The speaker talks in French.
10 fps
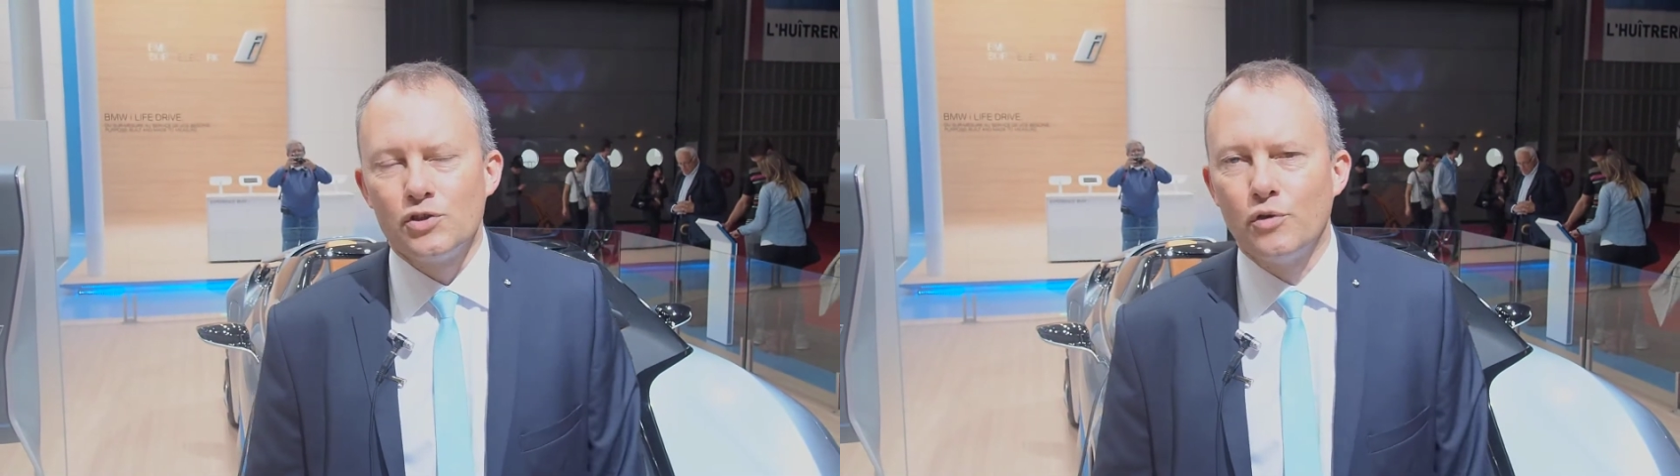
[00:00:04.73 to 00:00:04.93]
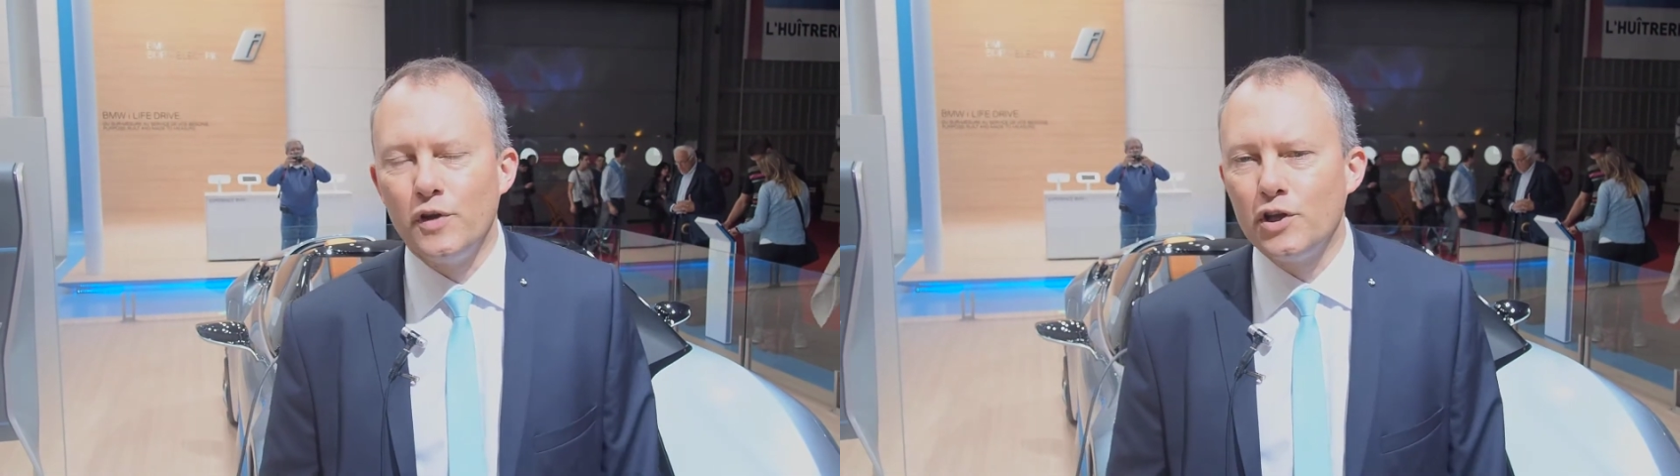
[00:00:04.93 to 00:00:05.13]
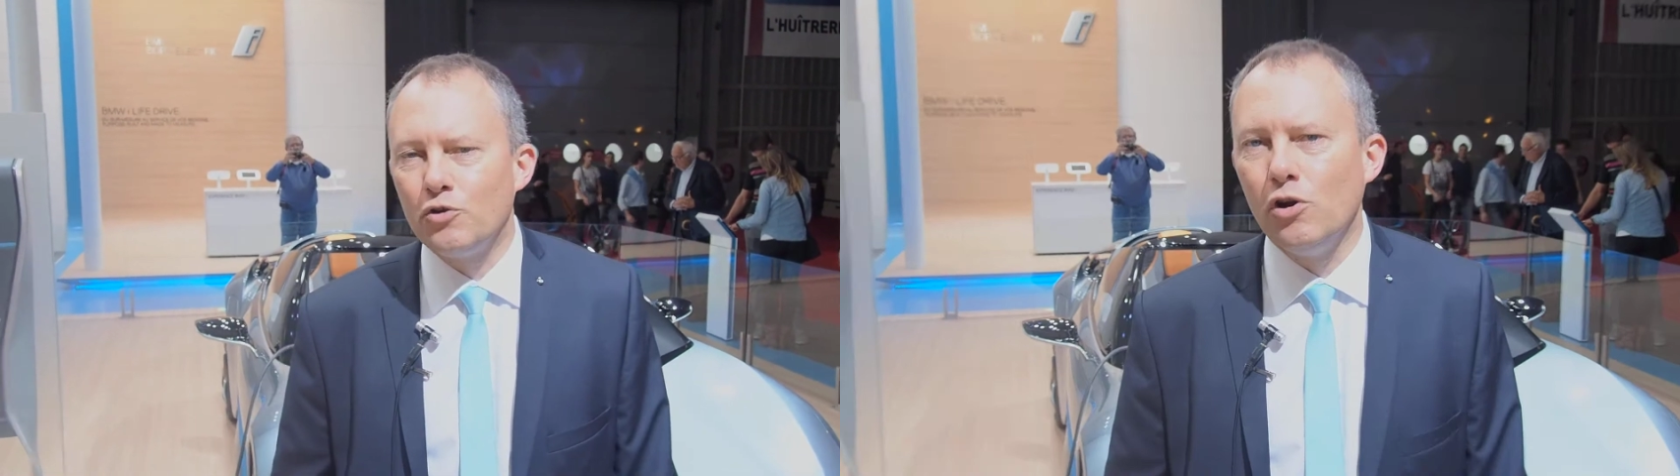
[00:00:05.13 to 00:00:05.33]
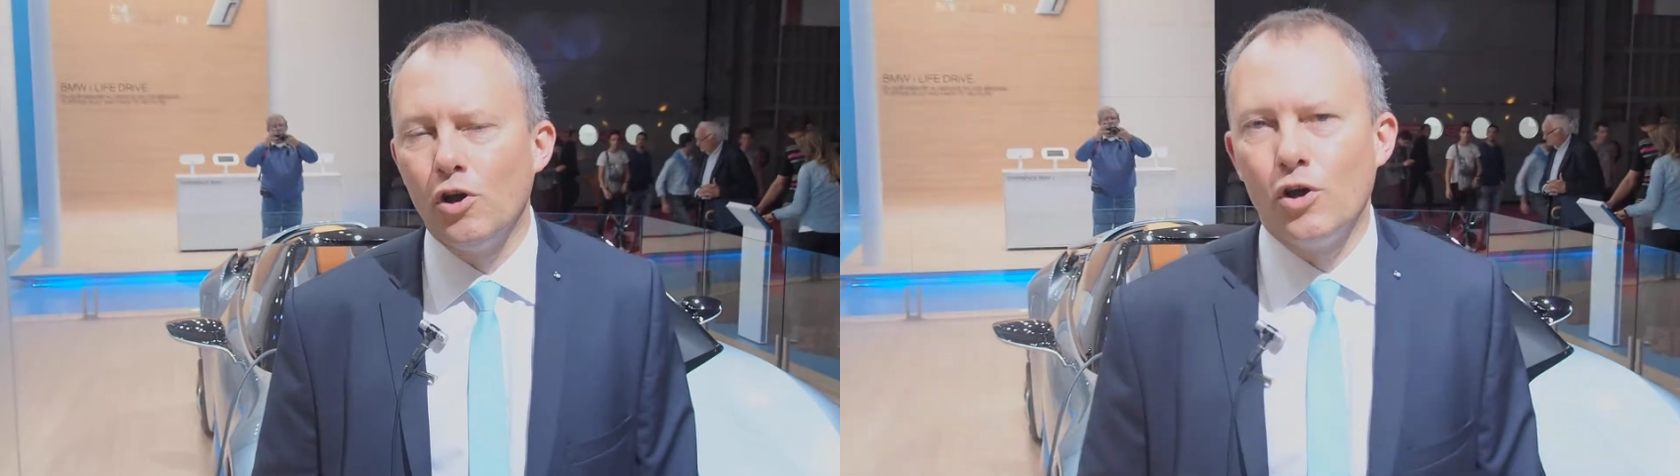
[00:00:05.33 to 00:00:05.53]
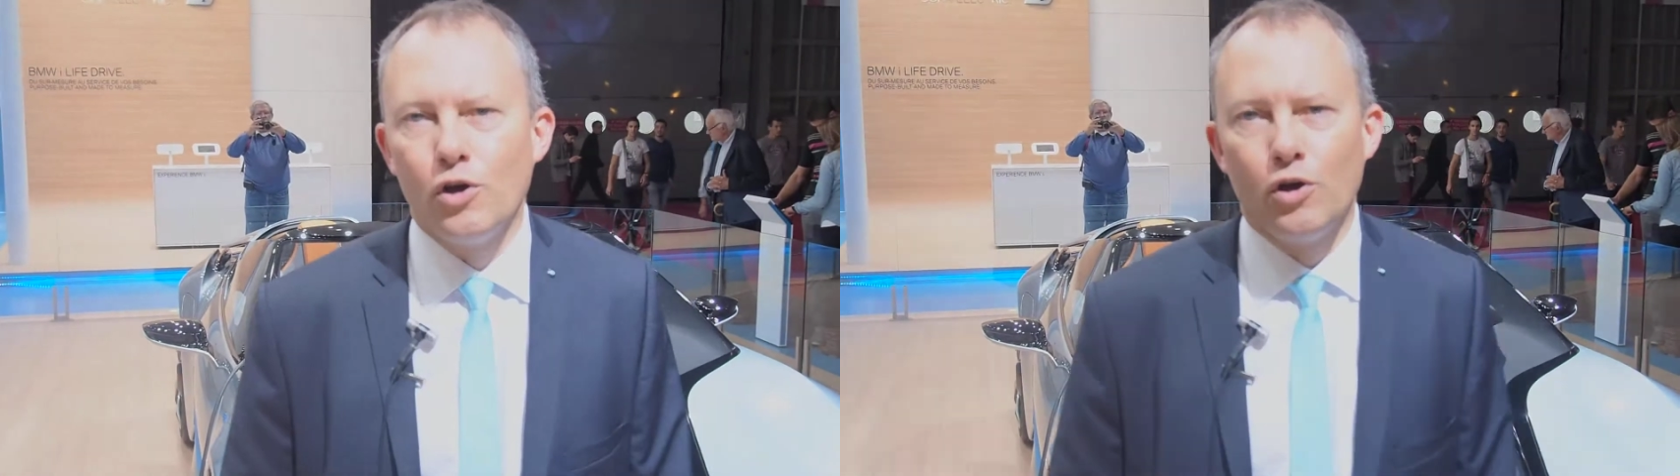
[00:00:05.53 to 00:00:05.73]
Ce
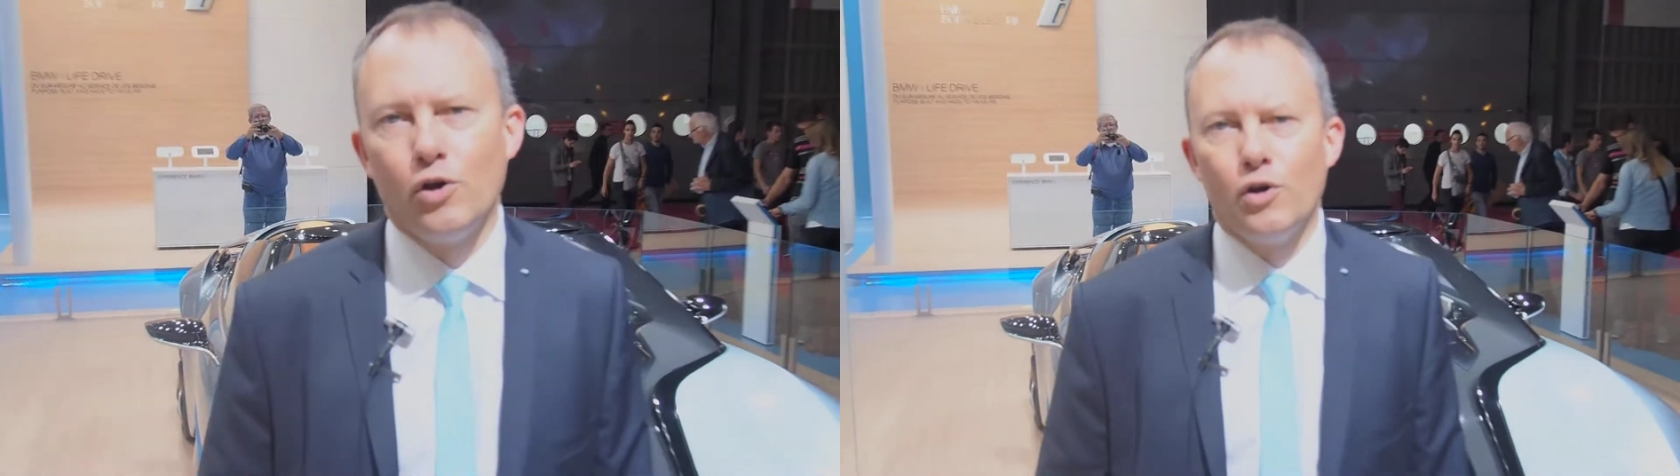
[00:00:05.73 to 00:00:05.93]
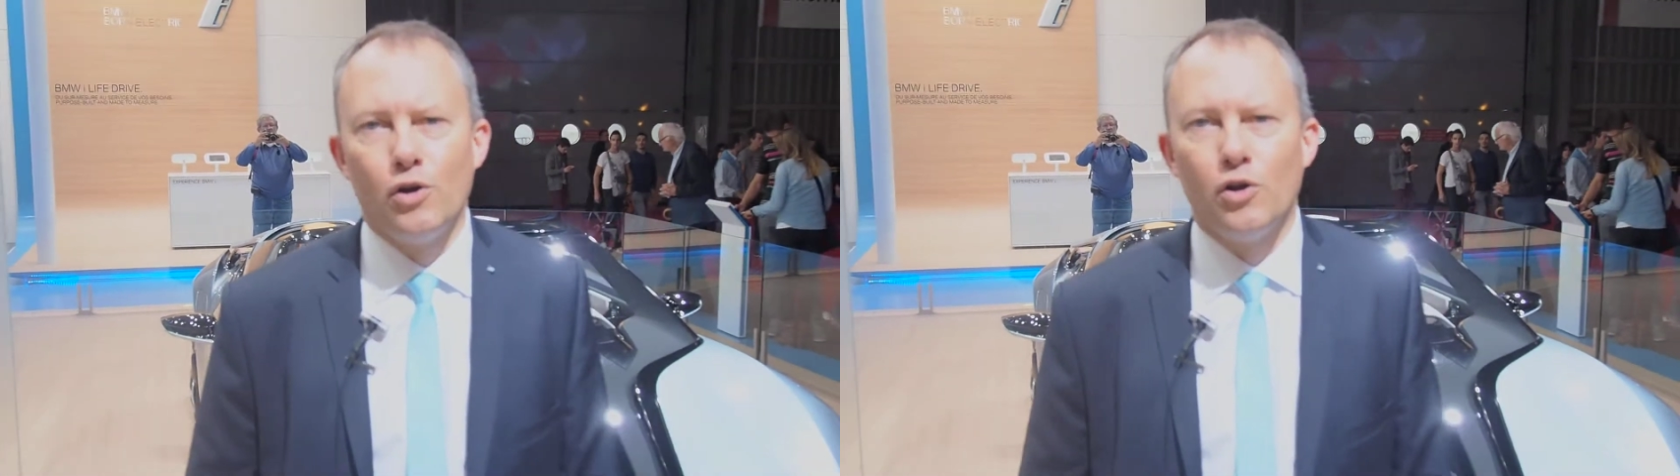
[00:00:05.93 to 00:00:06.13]
véhicule euh,